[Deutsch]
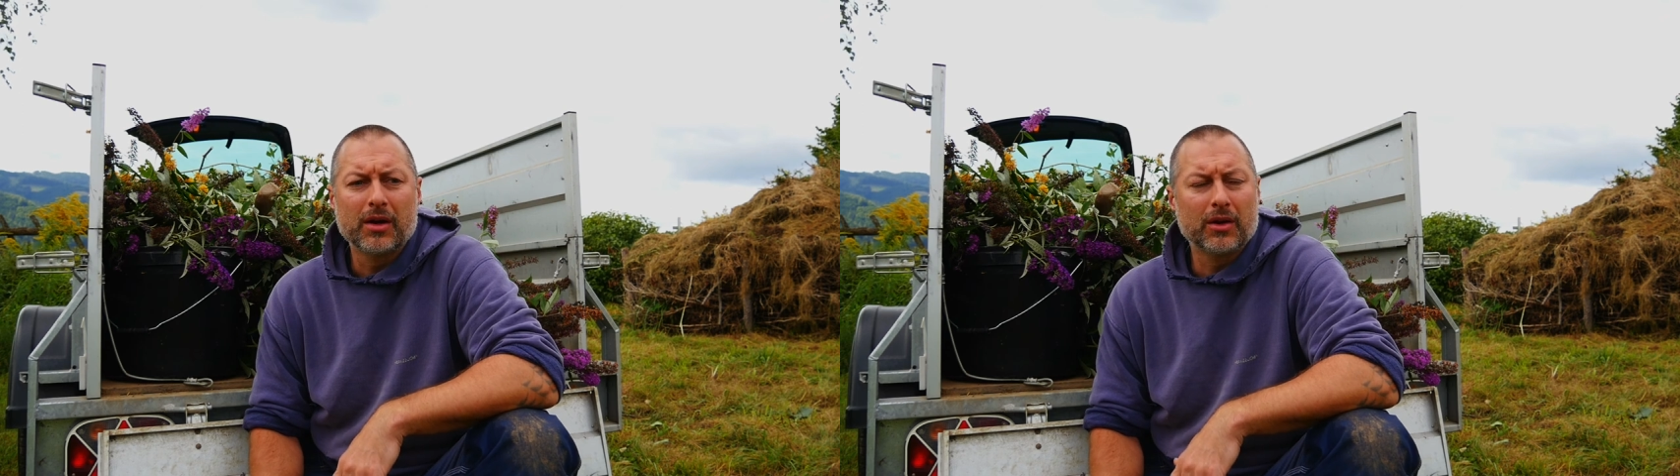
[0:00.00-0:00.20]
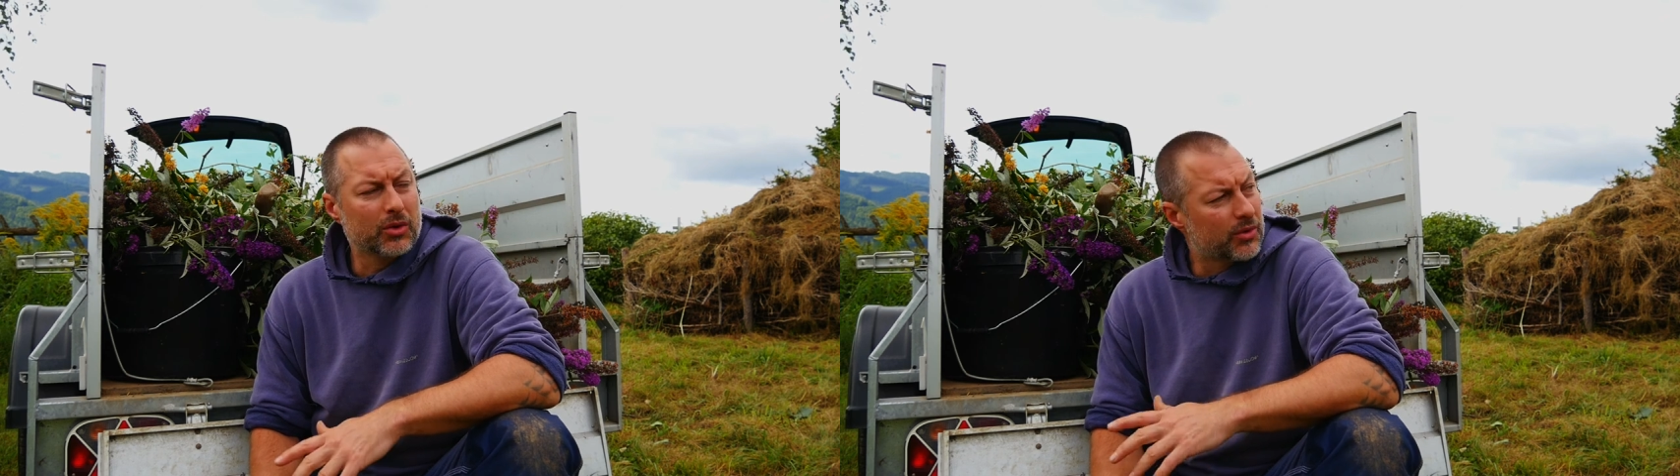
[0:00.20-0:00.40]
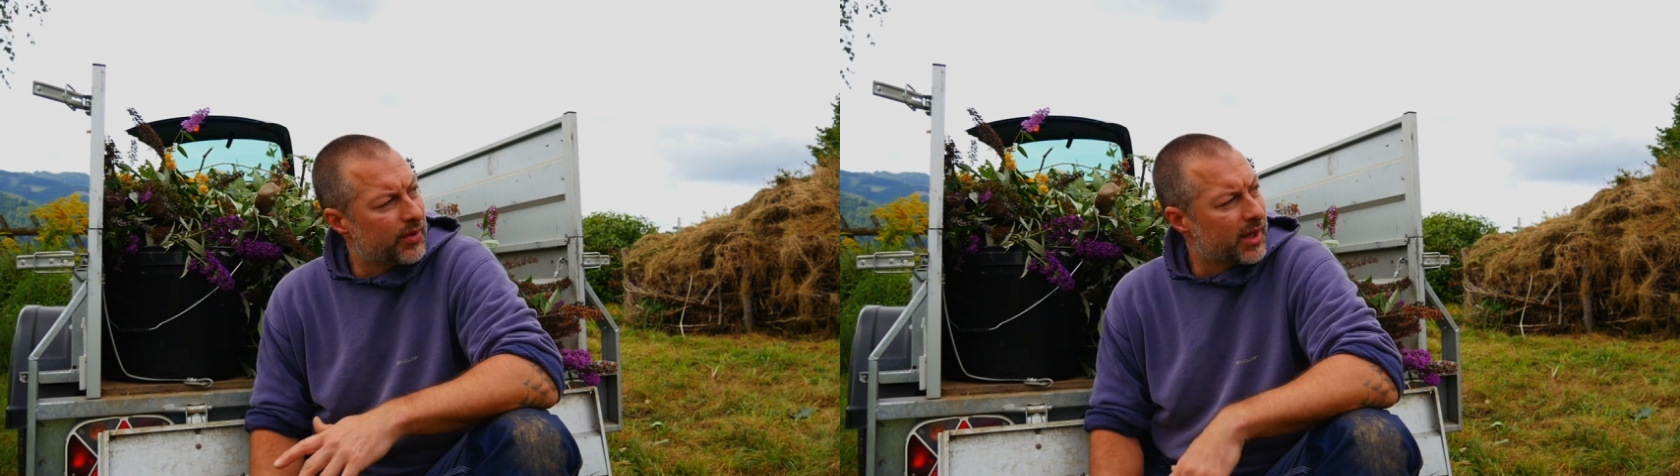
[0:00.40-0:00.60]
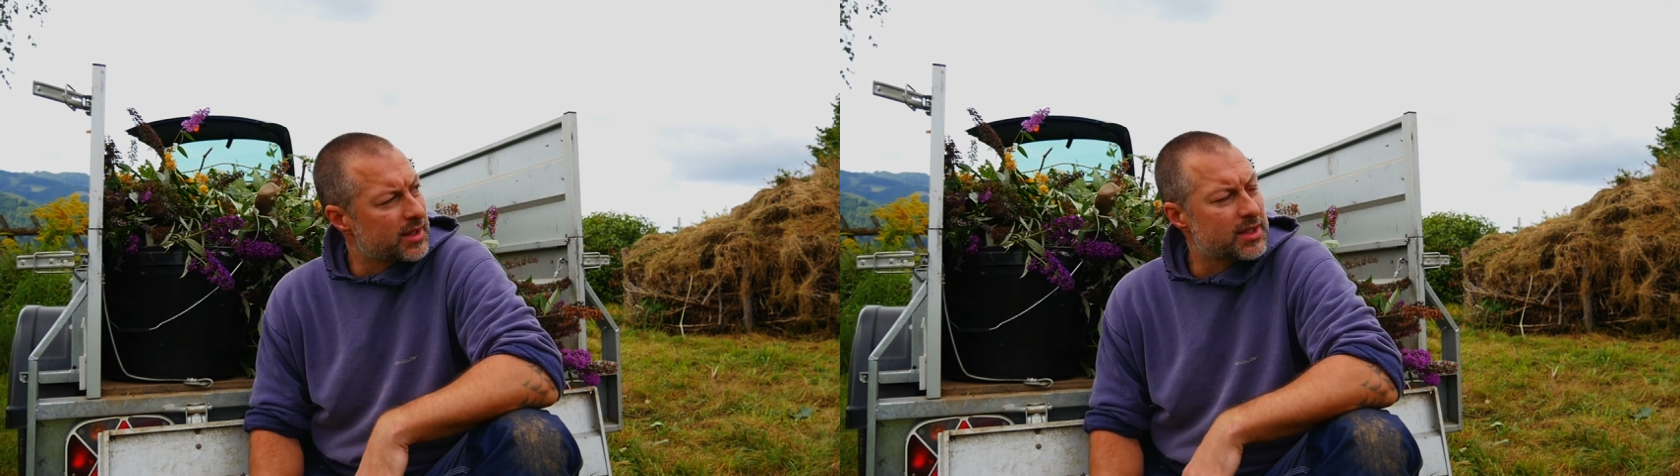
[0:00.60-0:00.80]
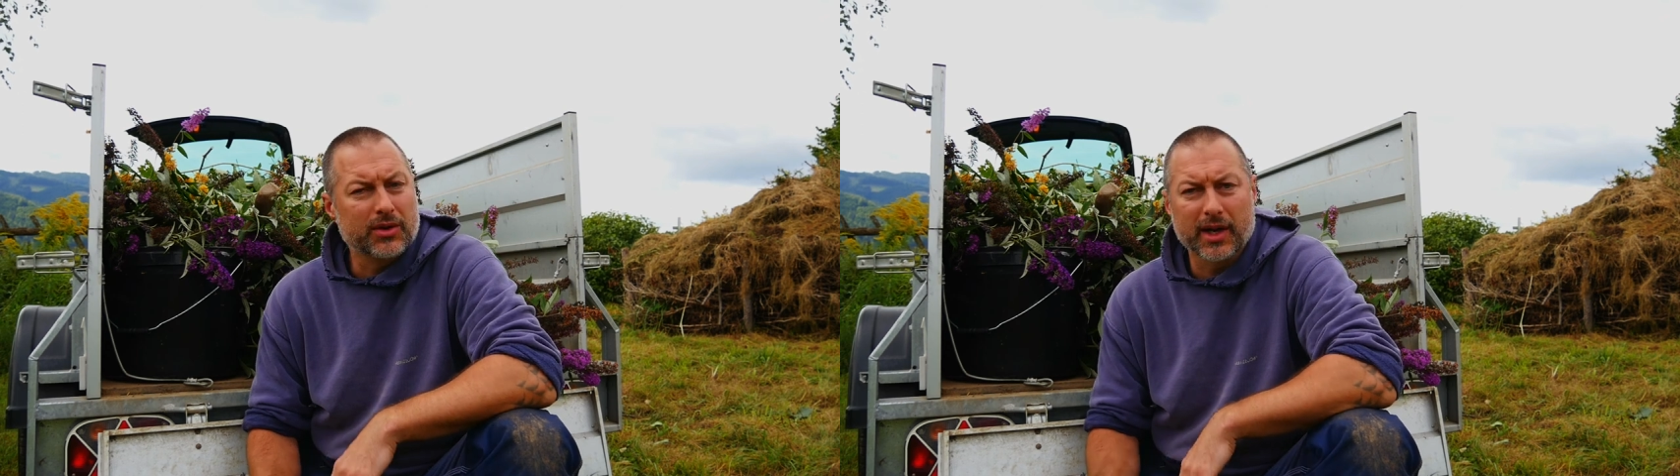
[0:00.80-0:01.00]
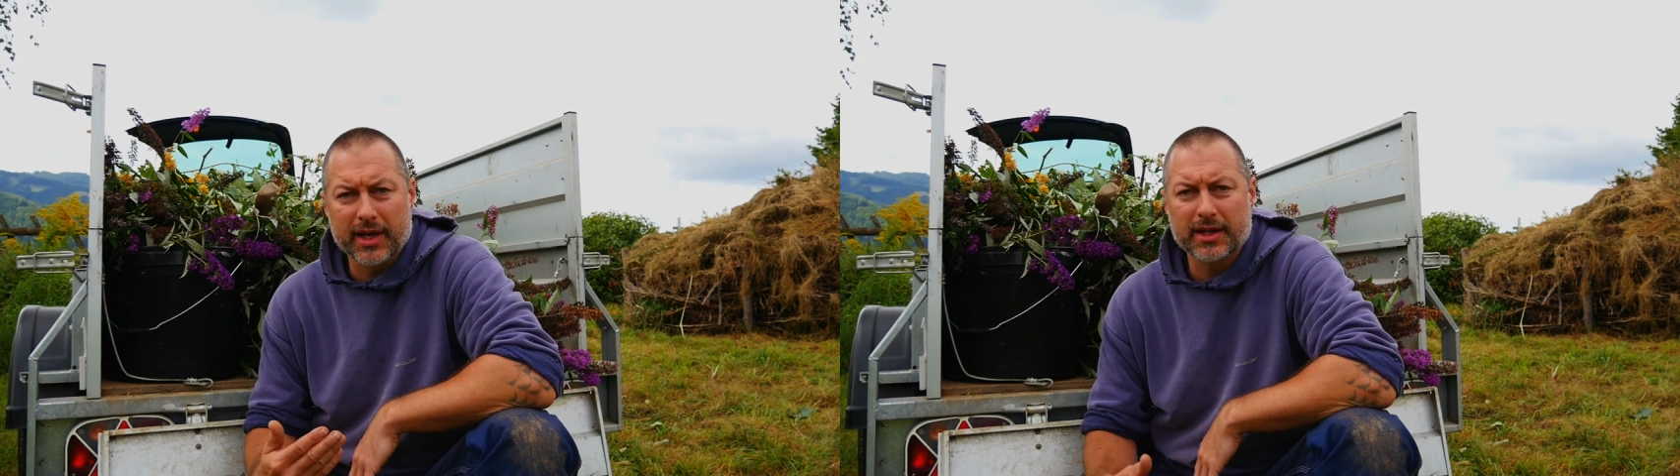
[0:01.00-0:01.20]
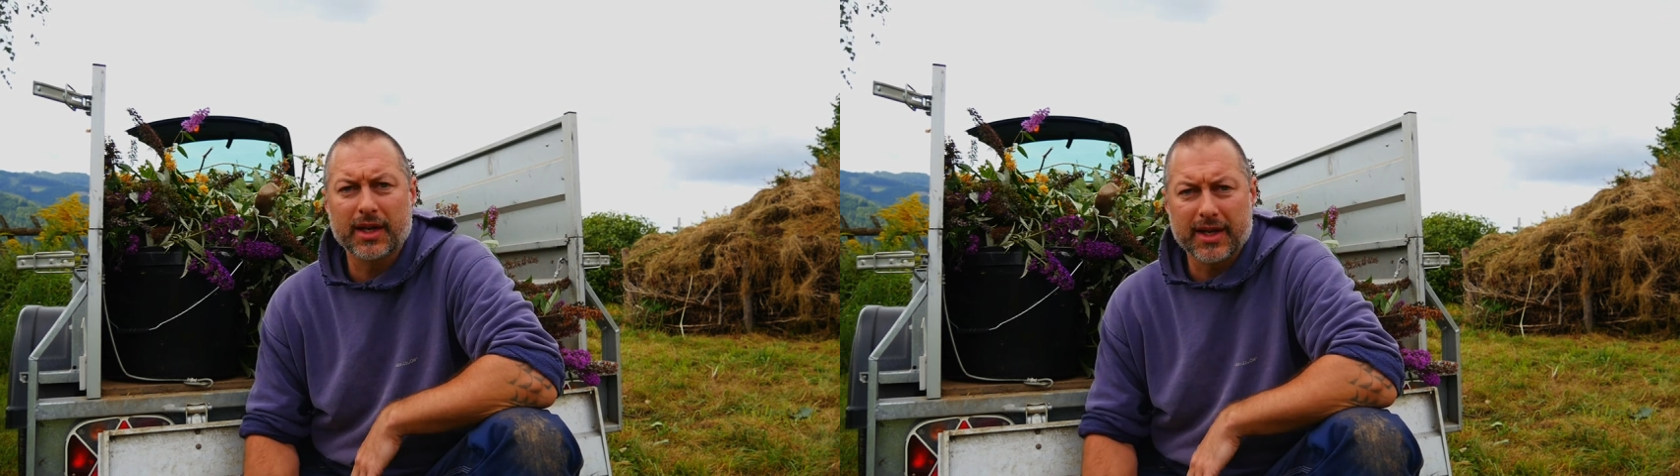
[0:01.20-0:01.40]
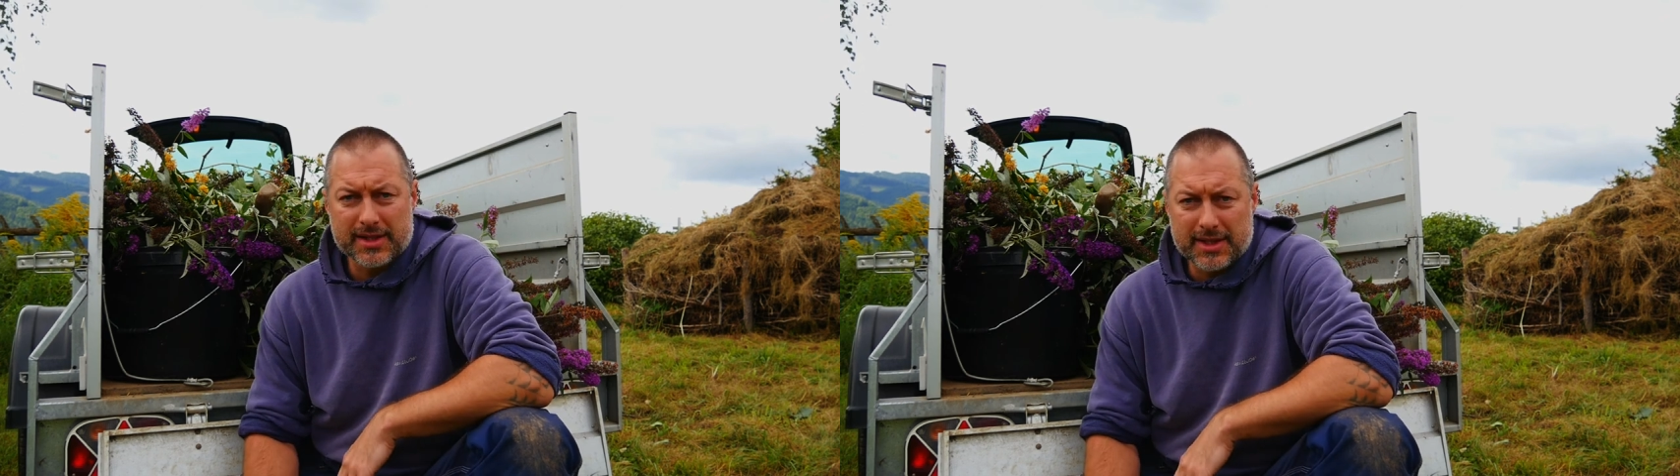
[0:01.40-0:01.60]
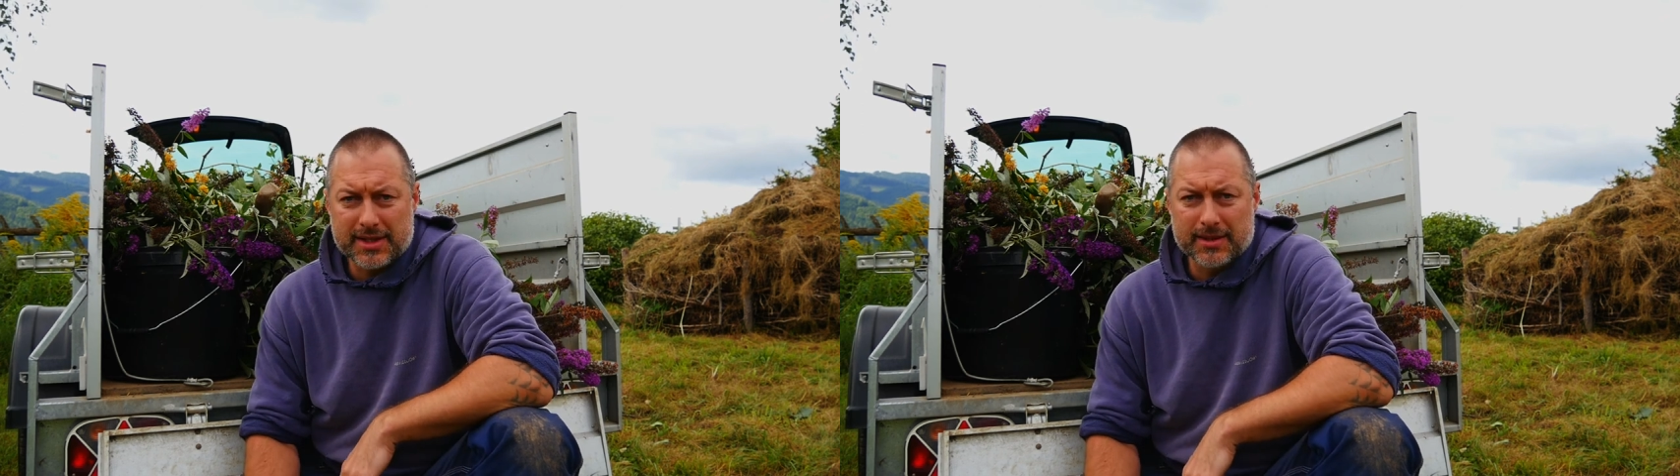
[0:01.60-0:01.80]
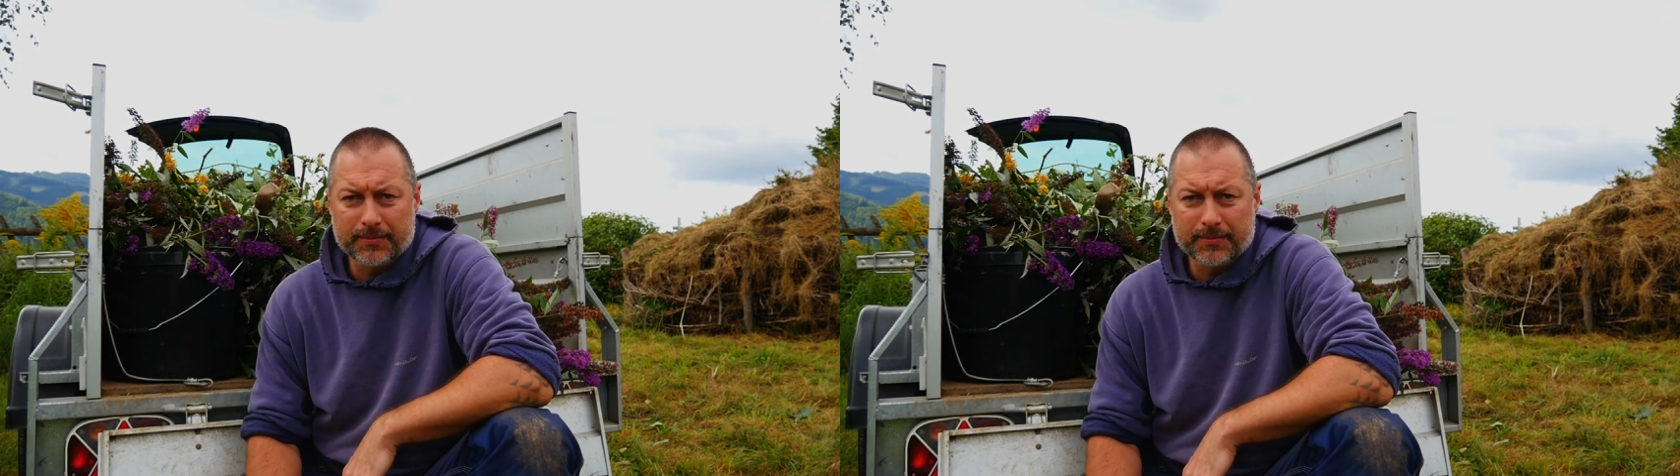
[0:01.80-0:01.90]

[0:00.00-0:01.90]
und werden es da herinnen einsetzen,